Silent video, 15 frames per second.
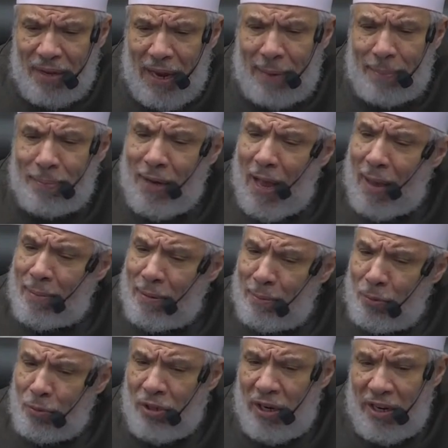ابن أبي
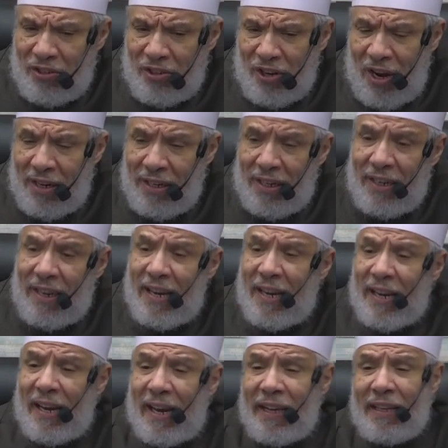موسى الأشعري
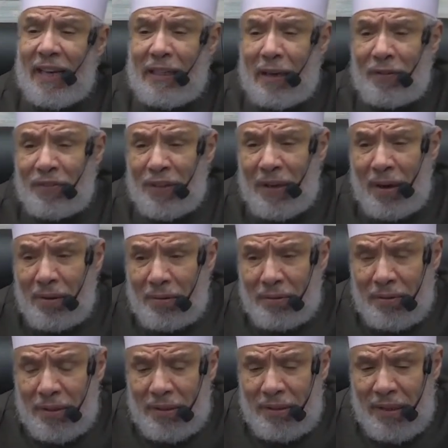إنك في
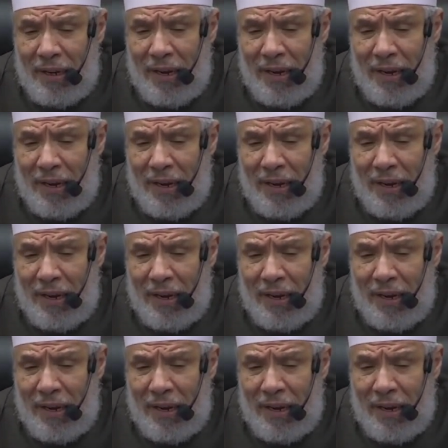أرض